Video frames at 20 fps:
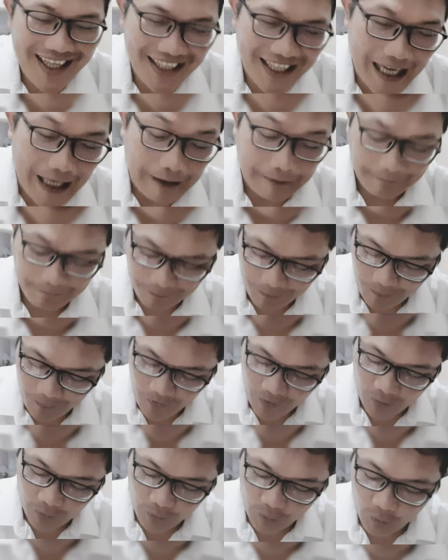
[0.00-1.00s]
nah
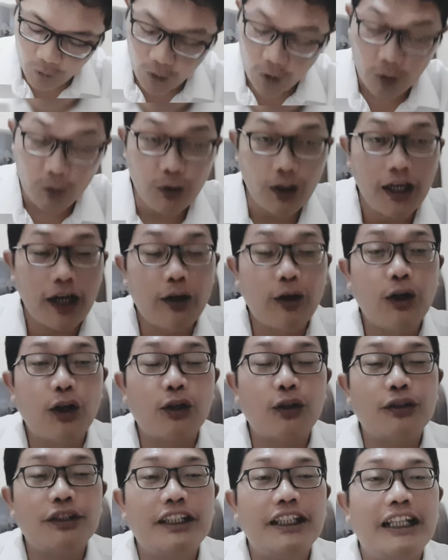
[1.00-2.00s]
untuk orang dua dan
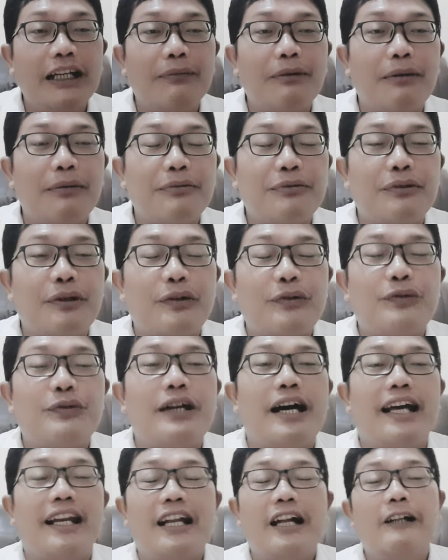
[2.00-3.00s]
orang tiga Bapak
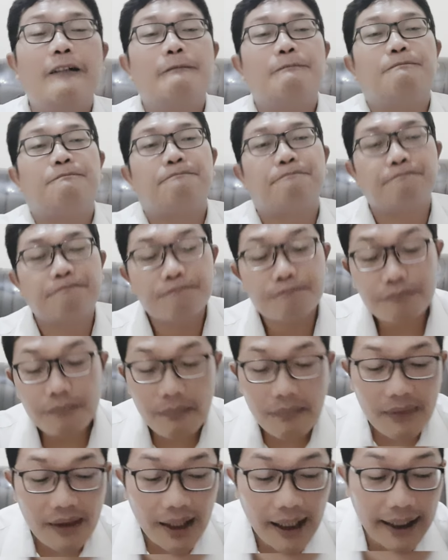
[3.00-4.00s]
Saudara-saudara
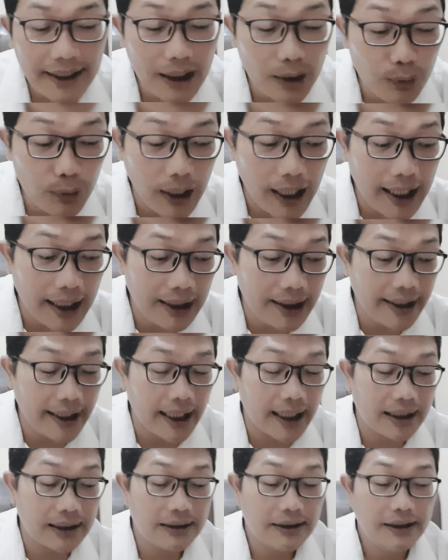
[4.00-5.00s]
ada dua hal
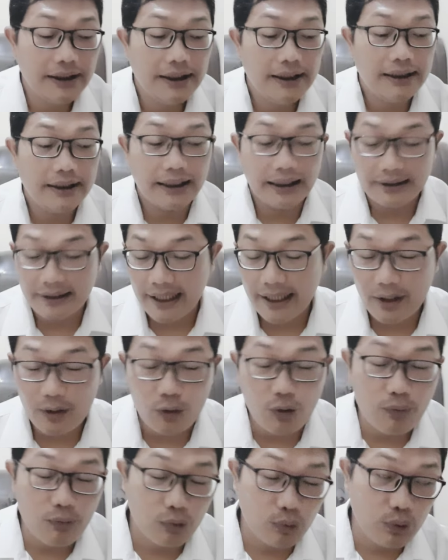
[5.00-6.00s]
yang yang saya
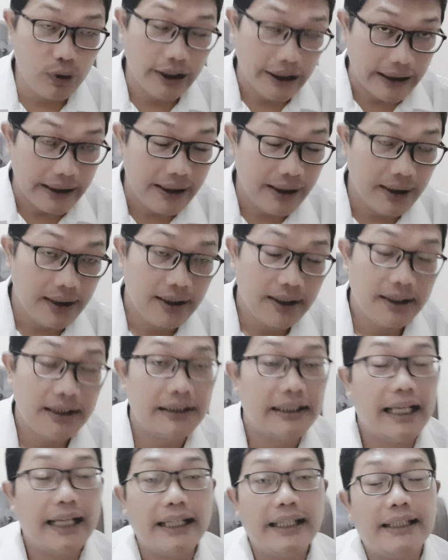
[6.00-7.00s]
gumuli
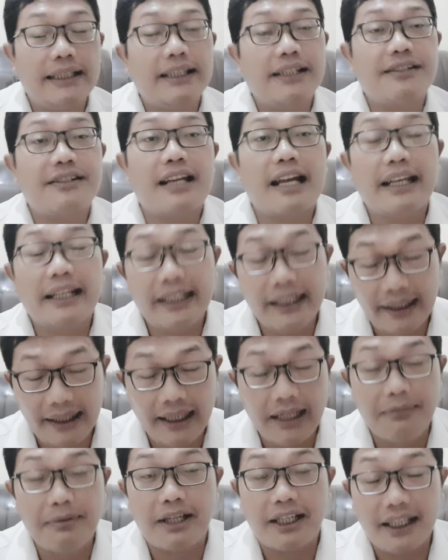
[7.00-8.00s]
dari kisah ini
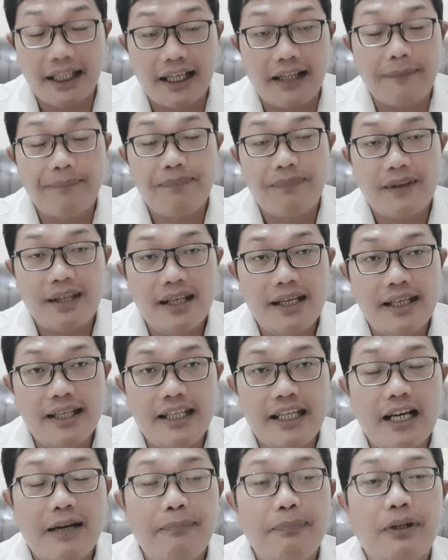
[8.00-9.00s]
yang mengenang
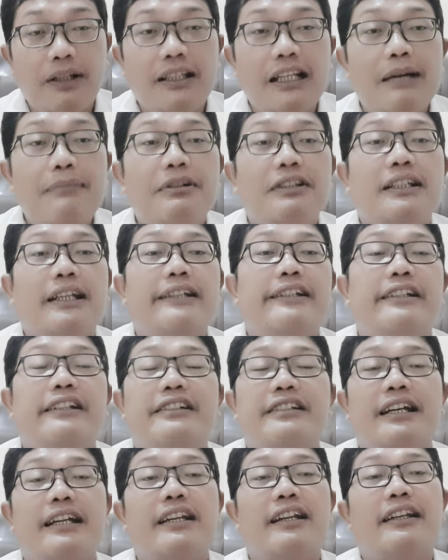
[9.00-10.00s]
yang pertama tadi di
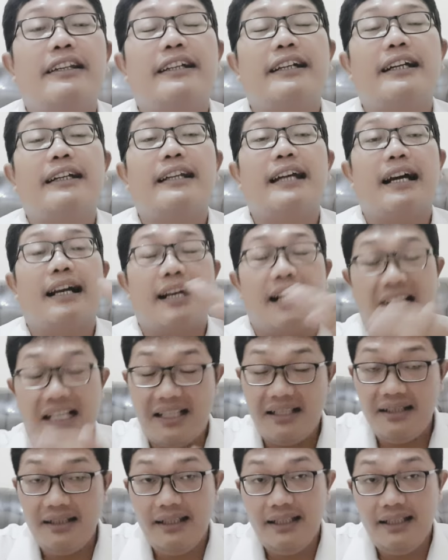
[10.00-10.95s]
sana dikatakan